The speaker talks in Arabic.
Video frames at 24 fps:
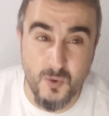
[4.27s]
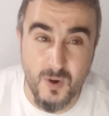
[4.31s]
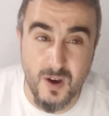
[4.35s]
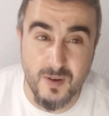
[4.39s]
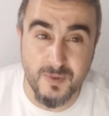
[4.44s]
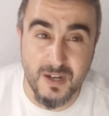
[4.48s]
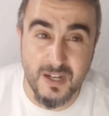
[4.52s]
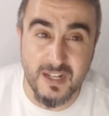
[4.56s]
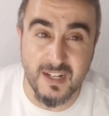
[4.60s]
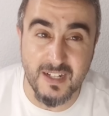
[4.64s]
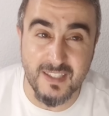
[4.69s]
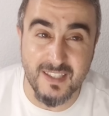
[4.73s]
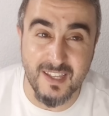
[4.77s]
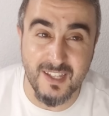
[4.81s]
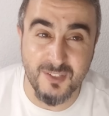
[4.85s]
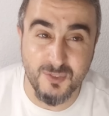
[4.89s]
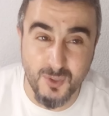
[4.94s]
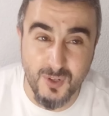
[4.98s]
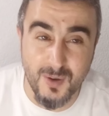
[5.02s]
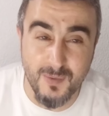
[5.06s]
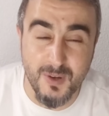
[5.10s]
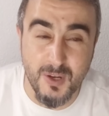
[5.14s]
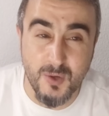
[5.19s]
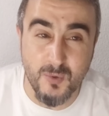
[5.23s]

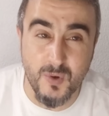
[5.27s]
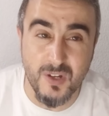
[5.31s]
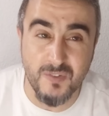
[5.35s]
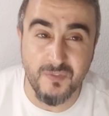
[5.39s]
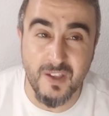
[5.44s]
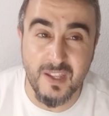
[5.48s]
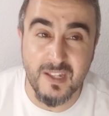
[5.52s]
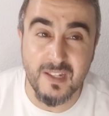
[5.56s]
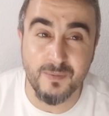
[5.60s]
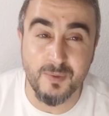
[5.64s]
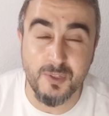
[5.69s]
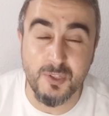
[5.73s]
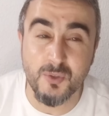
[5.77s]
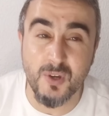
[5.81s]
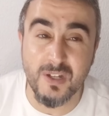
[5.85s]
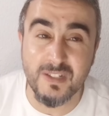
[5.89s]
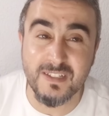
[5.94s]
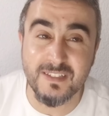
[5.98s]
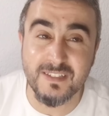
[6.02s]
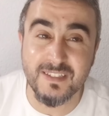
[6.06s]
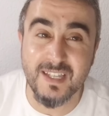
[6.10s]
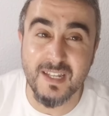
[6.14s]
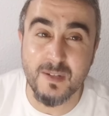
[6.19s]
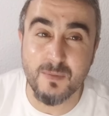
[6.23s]
وبركاته انا من اخوان في هذا الفيديو
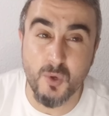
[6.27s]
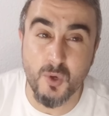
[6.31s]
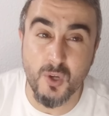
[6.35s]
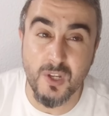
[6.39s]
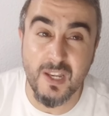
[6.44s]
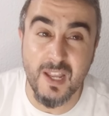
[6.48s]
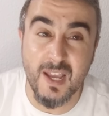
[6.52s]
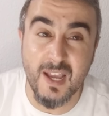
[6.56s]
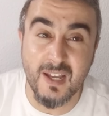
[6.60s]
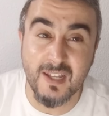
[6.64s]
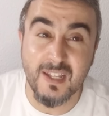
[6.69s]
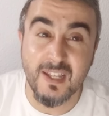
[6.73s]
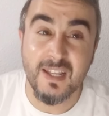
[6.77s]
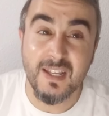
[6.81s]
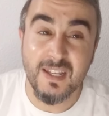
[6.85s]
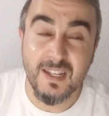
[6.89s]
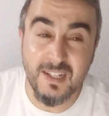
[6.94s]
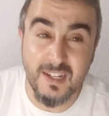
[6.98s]
غادي نتكلموا على